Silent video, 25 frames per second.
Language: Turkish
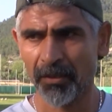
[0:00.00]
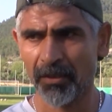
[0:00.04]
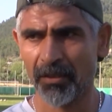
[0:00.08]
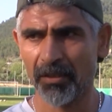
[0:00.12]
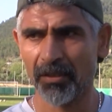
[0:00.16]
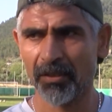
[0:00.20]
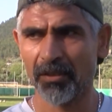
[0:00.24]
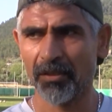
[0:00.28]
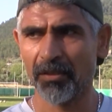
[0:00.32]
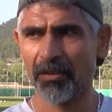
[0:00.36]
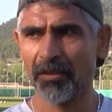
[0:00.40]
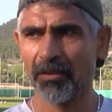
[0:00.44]

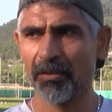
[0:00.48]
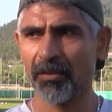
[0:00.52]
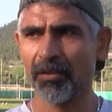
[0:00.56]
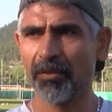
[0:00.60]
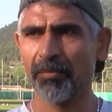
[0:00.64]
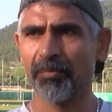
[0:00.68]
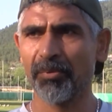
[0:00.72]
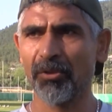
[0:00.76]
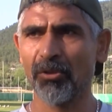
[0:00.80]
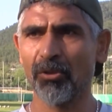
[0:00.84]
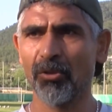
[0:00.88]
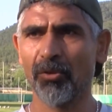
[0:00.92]
E,
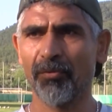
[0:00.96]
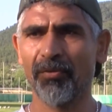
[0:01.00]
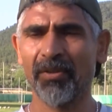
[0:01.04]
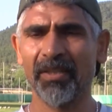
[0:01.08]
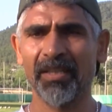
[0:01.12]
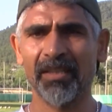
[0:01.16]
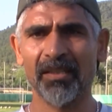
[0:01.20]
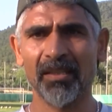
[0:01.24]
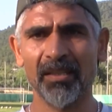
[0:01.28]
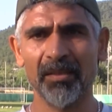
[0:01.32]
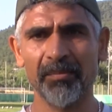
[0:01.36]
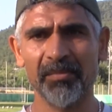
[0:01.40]
playoff'a
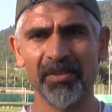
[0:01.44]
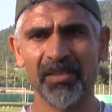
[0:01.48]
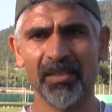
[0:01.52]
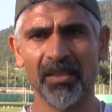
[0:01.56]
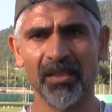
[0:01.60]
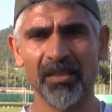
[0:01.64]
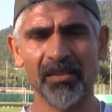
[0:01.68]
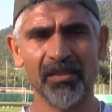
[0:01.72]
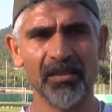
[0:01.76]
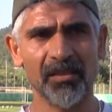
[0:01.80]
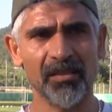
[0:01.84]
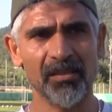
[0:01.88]
her halimizde
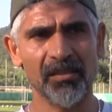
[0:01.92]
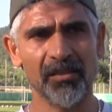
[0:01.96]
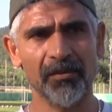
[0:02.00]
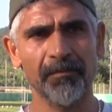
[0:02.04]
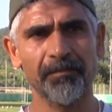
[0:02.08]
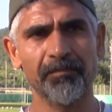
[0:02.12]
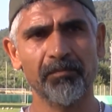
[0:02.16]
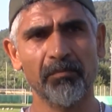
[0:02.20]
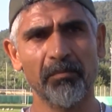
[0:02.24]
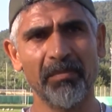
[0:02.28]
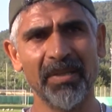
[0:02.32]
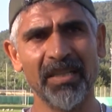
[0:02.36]
hazırız.
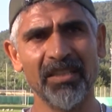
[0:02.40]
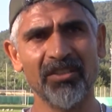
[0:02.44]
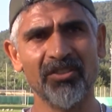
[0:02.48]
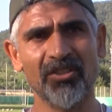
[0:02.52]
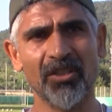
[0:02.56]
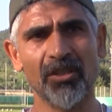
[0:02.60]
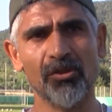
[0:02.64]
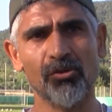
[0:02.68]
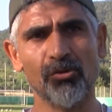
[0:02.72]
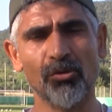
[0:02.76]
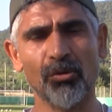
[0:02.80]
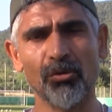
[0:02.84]

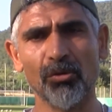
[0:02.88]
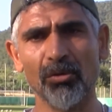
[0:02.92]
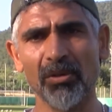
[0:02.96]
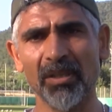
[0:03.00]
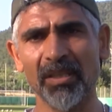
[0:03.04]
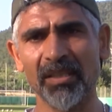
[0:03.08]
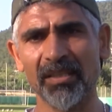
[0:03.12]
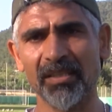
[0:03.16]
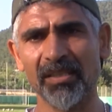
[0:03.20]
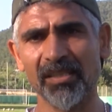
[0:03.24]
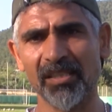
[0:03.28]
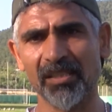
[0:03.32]
Bence zor
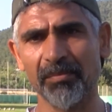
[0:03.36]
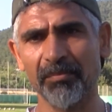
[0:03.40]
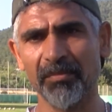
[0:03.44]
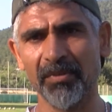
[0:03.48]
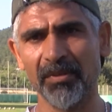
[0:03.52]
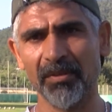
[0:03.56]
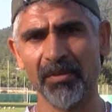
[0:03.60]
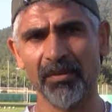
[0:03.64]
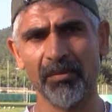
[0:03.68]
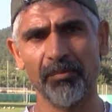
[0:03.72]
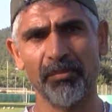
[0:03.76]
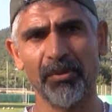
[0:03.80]
olan
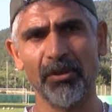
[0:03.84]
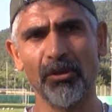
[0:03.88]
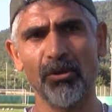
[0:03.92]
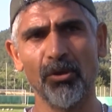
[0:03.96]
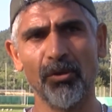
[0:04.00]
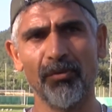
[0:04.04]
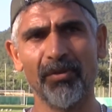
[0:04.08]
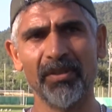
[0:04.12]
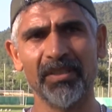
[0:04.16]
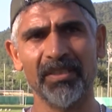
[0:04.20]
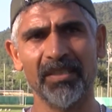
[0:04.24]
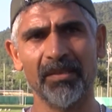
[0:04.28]
kısmı
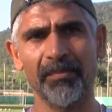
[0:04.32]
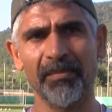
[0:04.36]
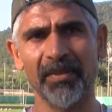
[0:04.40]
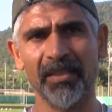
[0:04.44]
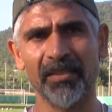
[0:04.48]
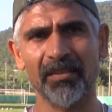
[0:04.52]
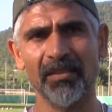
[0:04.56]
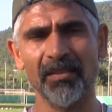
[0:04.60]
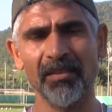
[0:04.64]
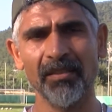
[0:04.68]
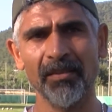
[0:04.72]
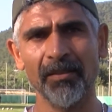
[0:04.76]
playoff'a
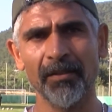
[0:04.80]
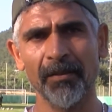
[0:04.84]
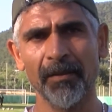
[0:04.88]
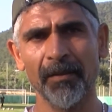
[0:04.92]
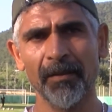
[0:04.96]
girmekti.